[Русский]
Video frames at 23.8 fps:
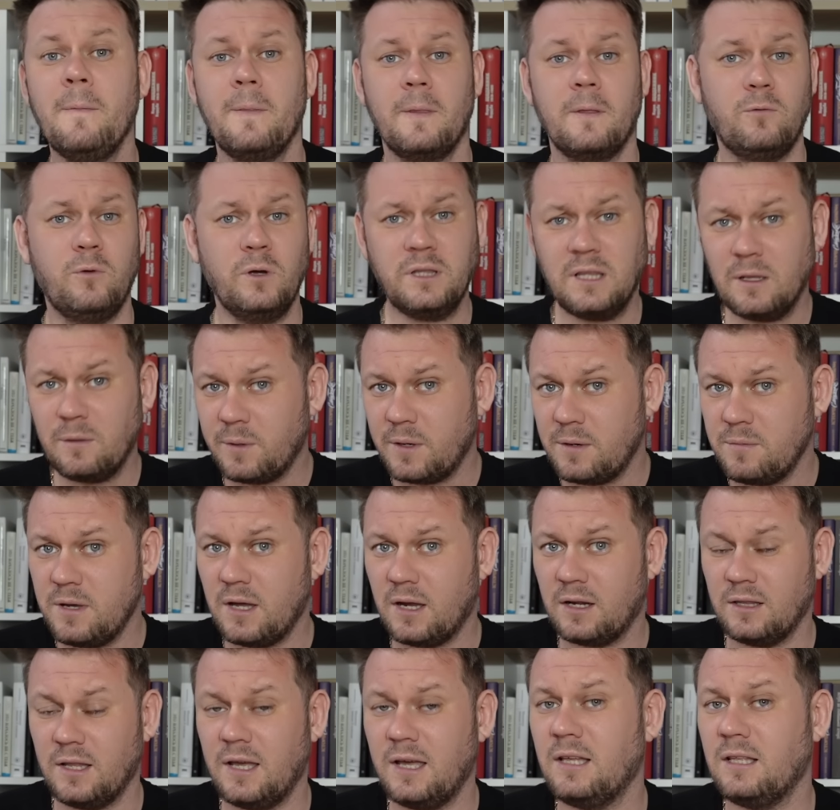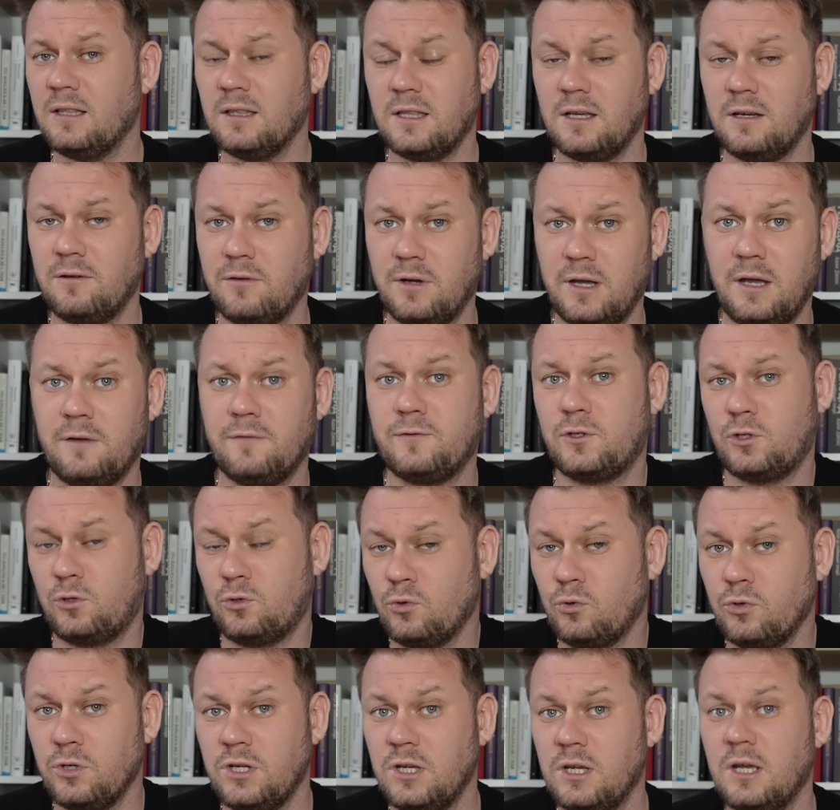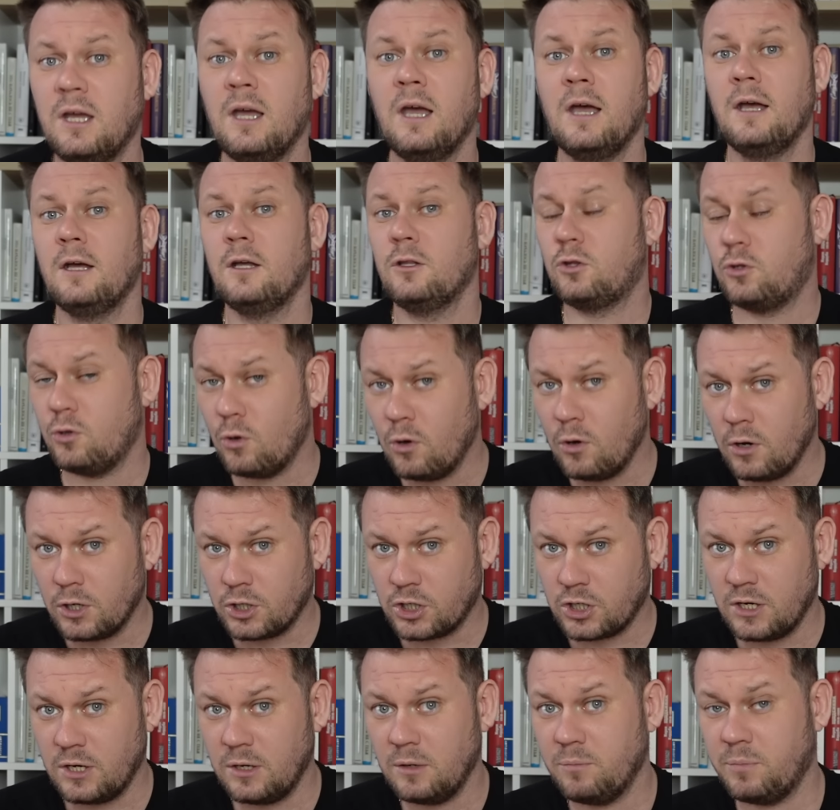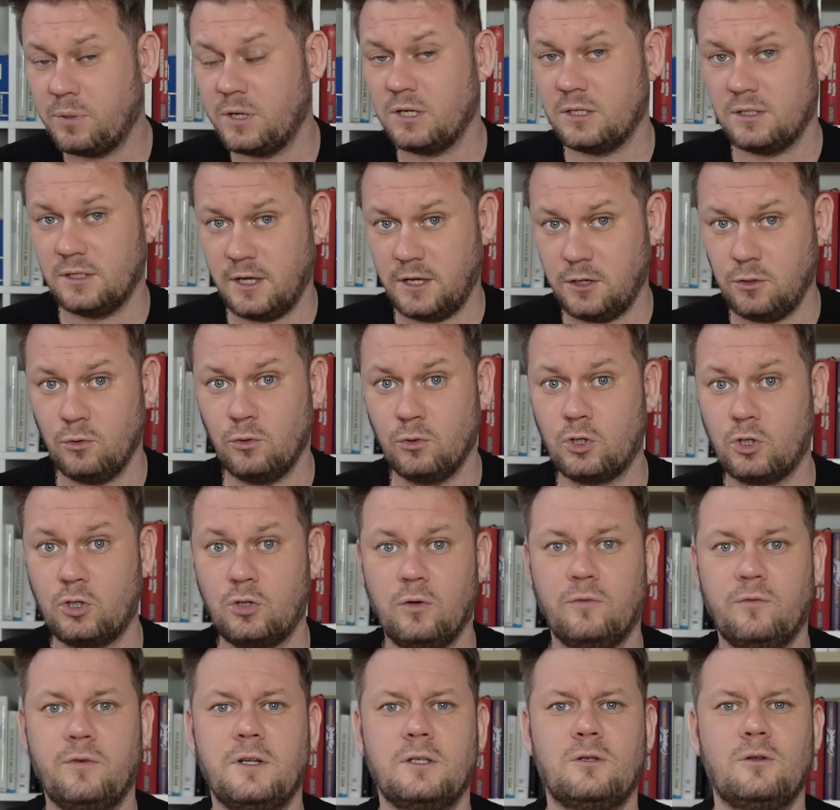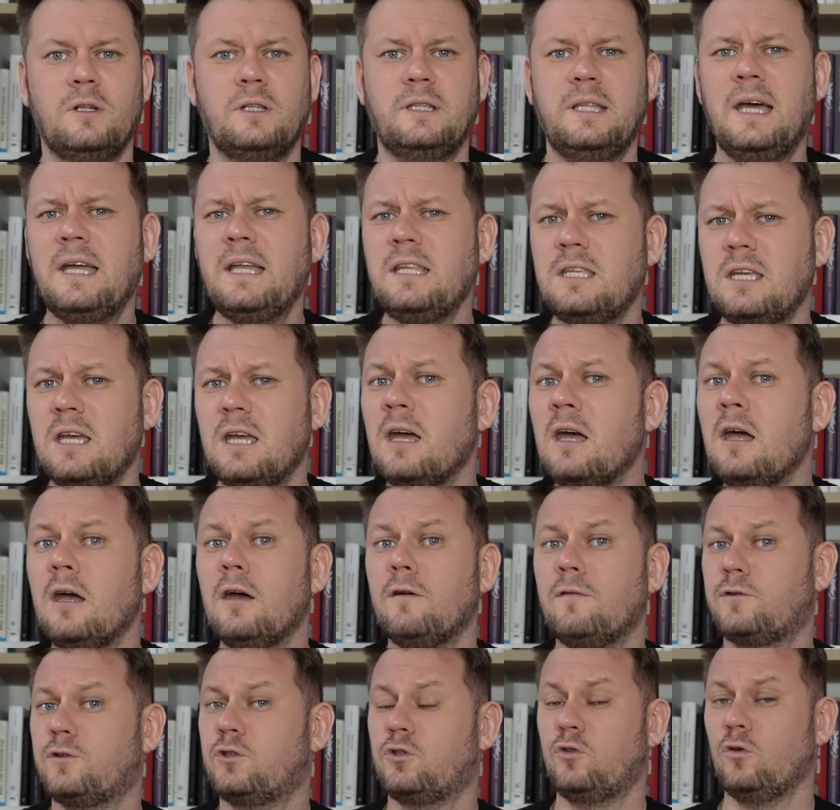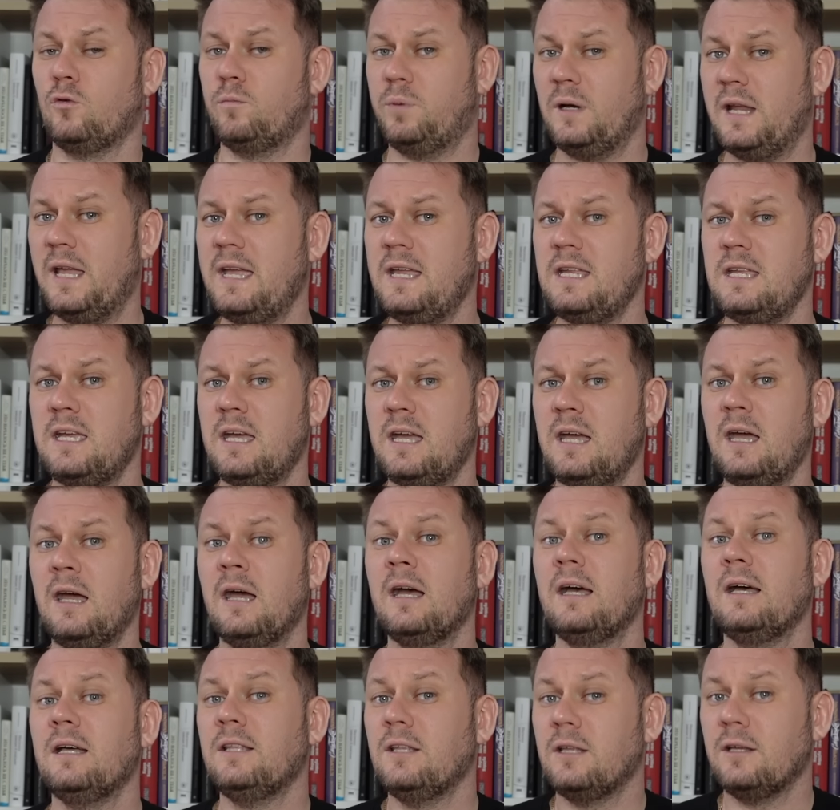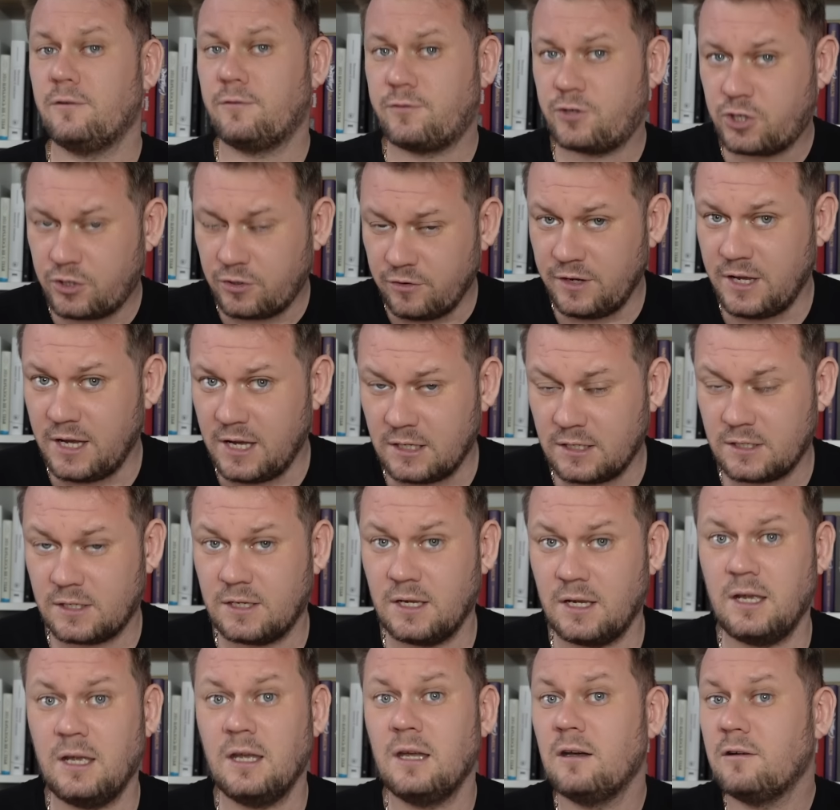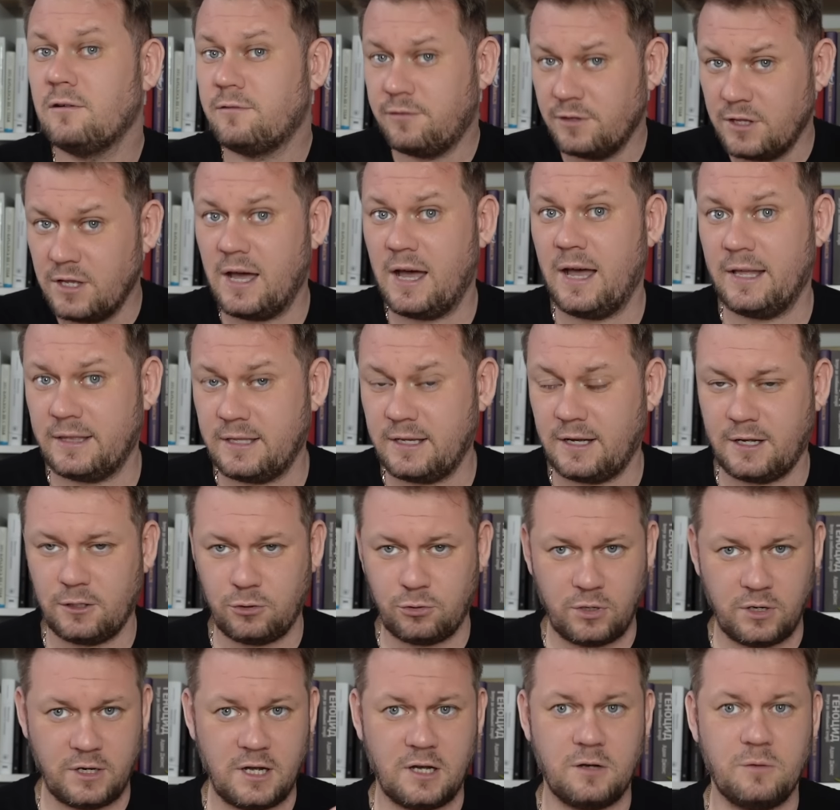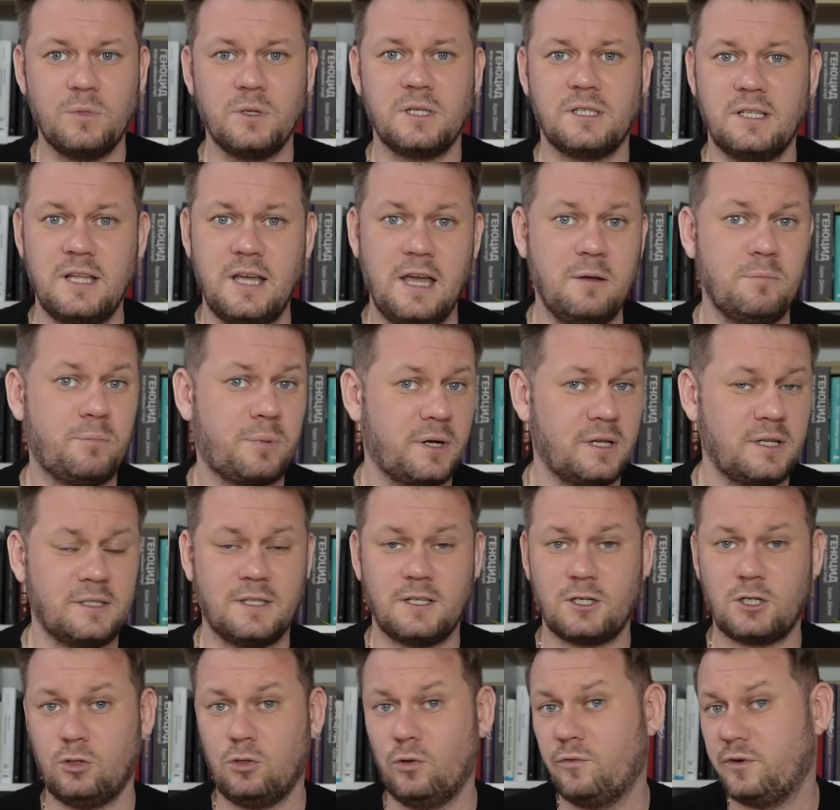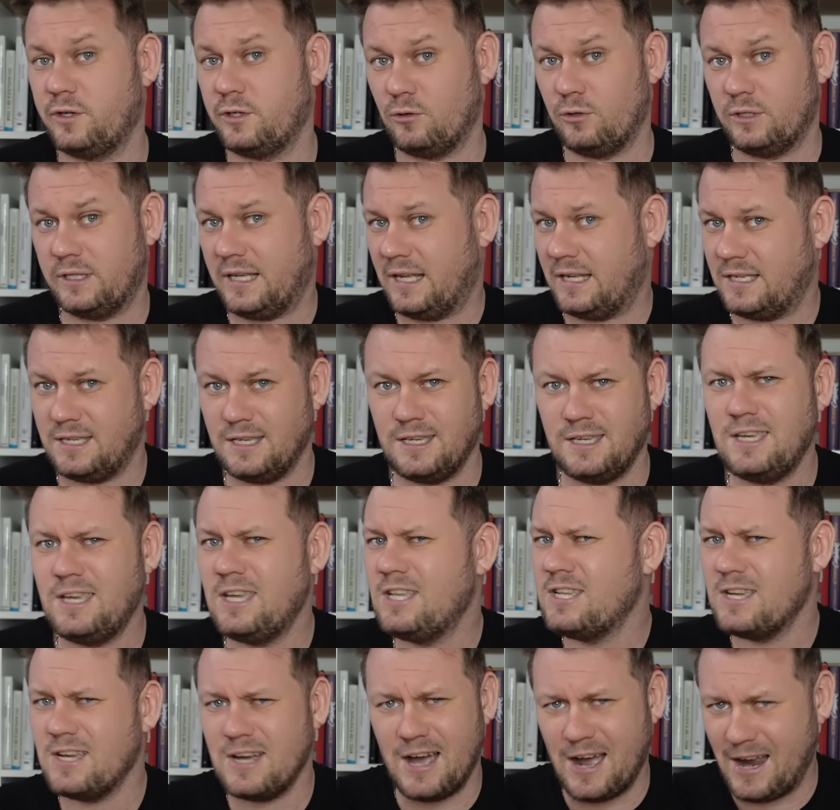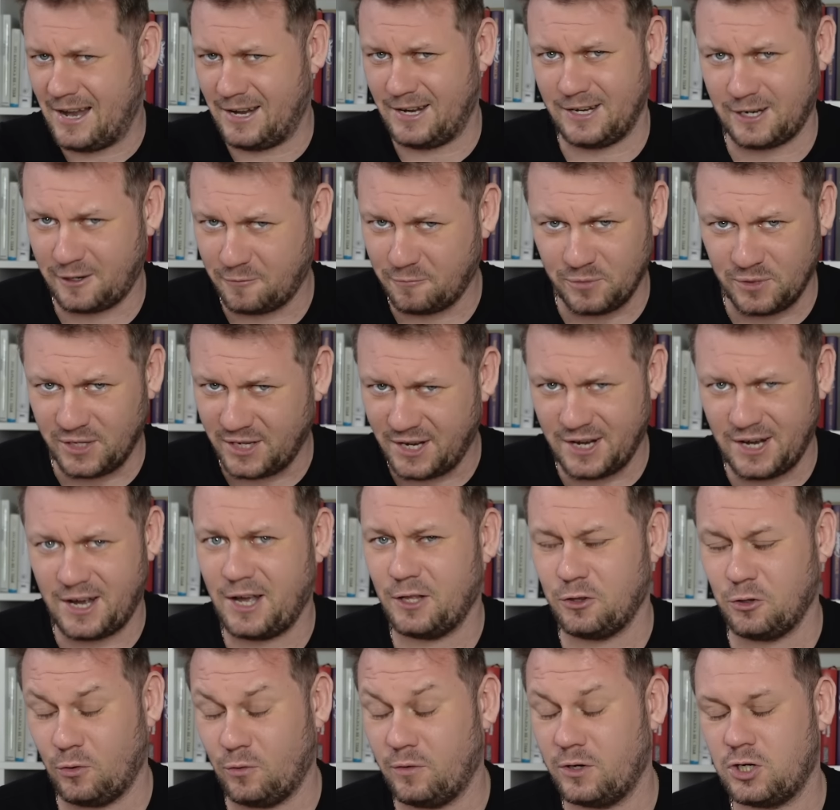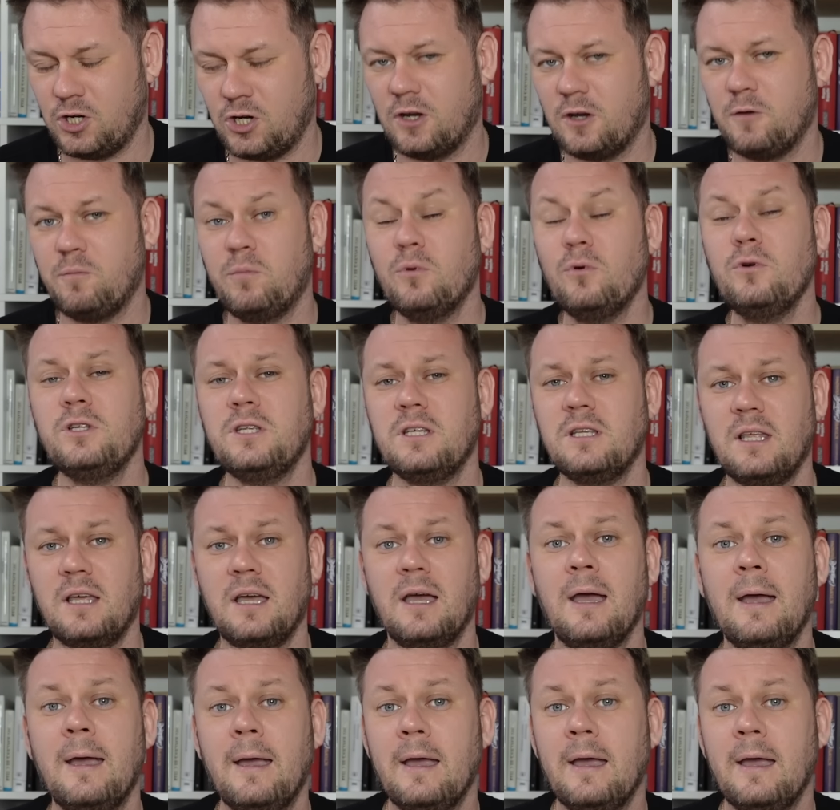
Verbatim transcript: Вот, например, на НТВ в студии тоже признают, что в результате вступления в Швеции, в НАТО, которое, как мы знаем, произошло в результате гениальных многоходовочек Путина,